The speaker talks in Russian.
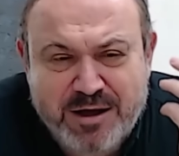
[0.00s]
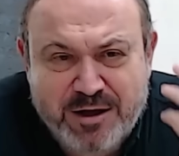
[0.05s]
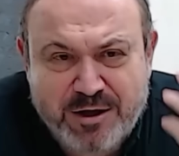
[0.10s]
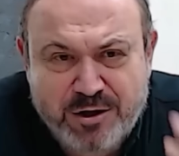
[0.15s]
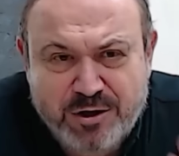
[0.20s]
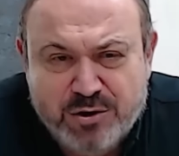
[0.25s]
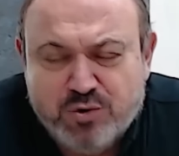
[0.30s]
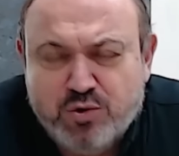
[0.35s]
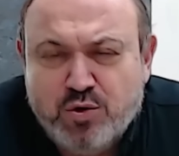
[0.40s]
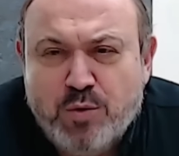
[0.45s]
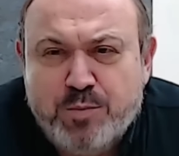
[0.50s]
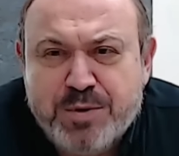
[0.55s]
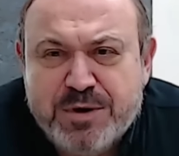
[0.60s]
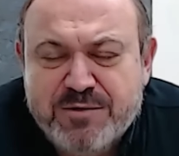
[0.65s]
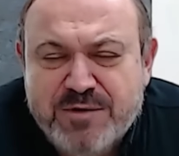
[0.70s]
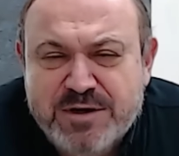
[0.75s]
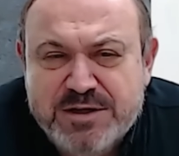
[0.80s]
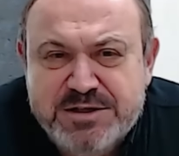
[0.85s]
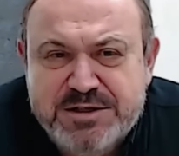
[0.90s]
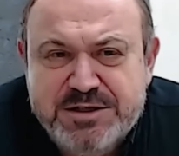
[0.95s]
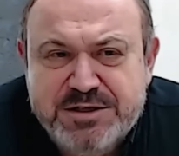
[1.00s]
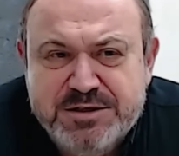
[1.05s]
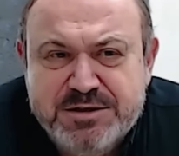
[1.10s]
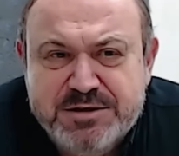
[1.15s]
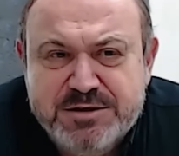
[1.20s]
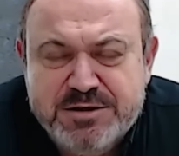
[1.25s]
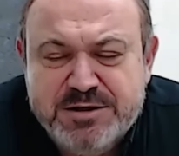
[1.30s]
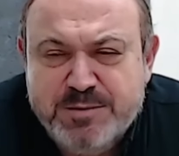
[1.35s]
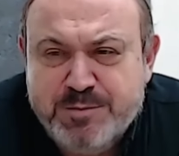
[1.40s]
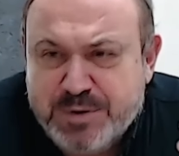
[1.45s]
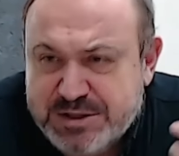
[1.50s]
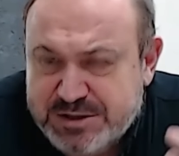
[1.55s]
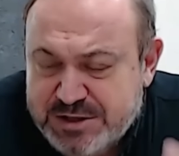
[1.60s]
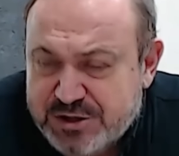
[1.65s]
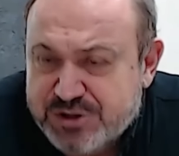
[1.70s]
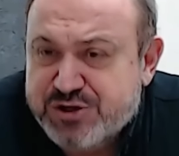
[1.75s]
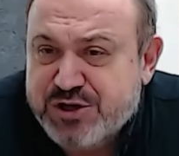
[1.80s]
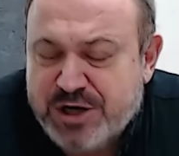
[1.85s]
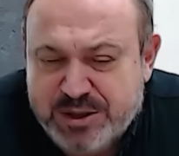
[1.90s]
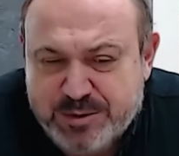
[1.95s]
Кто проводил и
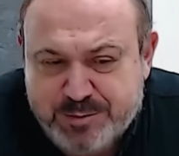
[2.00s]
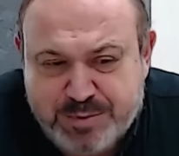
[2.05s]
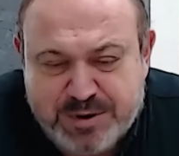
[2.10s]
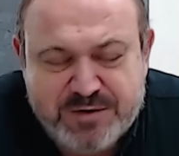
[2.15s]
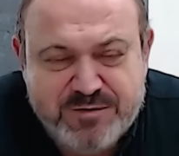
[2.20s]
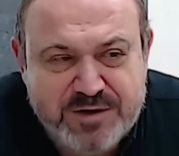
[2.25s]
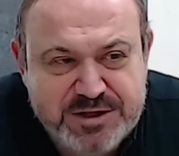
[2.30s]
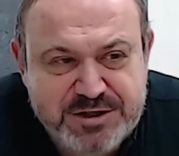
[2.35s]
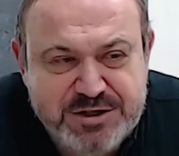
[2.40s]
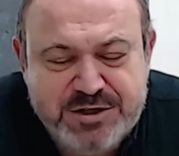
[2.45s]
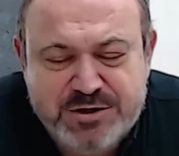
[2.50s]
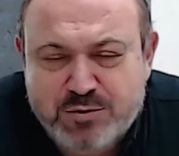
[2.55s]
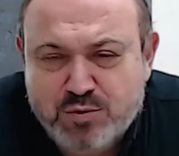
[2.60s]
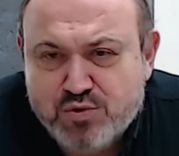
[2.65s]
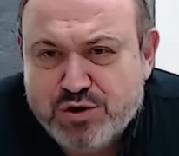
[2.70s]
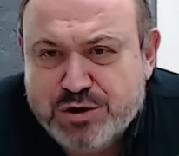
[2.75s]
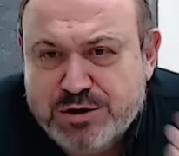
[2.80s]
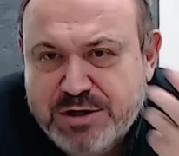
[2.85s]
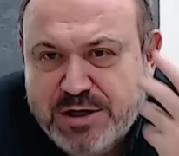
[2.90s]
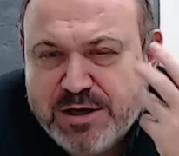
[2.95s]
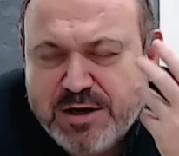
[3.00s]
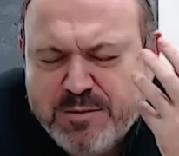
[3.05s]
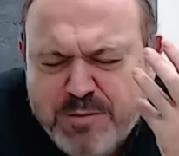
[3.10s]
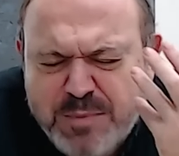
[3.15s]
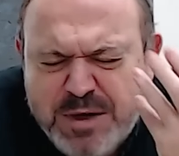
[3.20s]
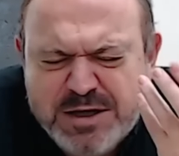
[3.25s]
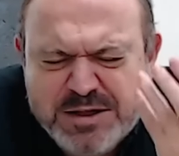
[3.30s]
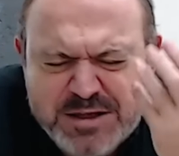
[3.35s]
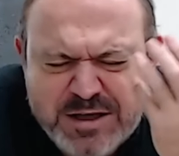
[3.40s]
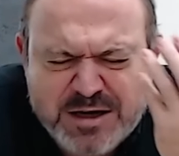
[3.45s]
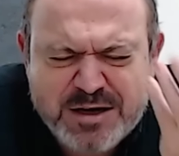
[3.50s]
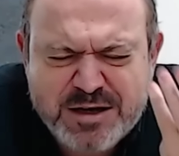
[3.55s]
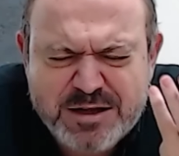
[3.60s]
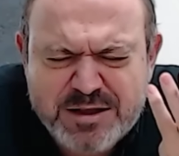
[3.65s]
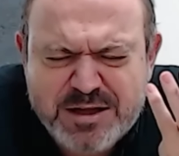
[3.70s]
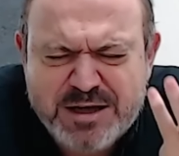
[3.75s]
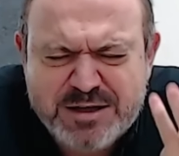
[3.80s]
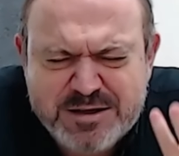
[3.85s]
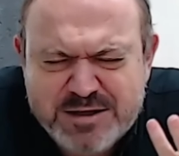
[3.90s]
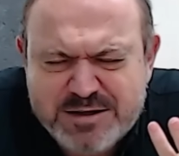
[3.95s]
продолжает проводить, уже до Ромена
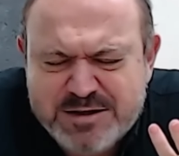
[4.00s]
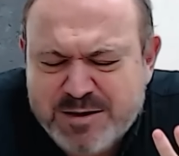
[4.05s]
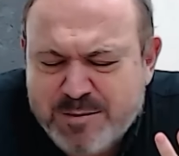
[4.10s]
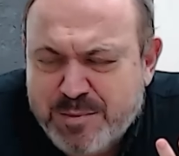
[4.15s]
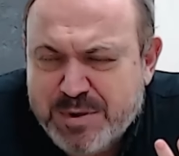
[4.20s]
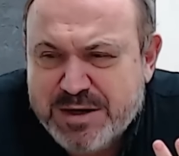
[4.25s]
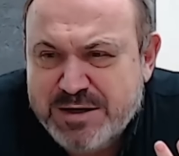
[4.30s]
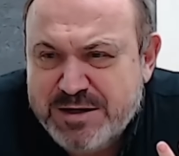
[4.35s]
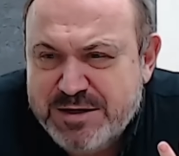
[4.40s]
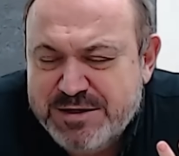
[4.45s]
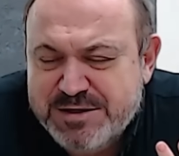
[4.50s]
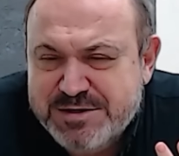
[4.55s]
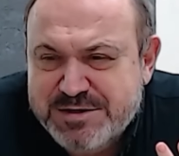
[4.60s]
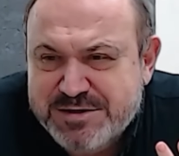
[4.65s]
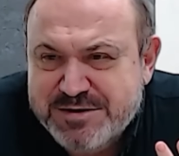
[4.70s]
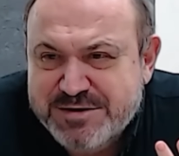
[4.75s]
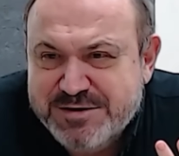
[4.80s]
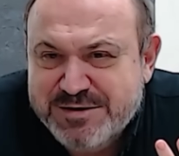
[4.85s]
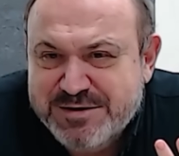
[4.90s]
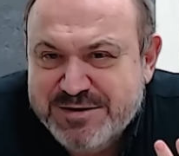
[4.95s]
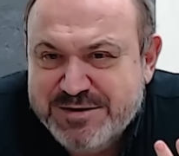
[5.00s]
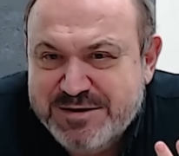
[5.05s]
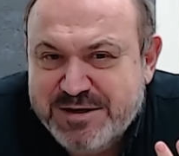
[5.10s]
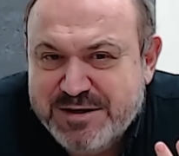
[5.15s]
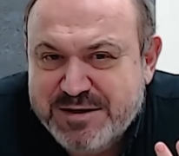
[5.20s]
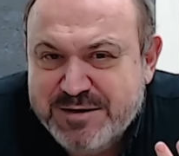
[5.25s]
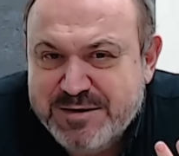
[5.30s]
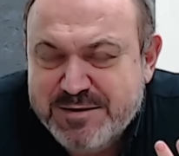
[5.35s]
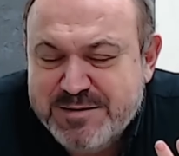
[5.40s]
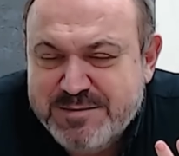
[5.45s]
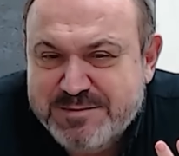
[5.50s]
Ролана добрались, да?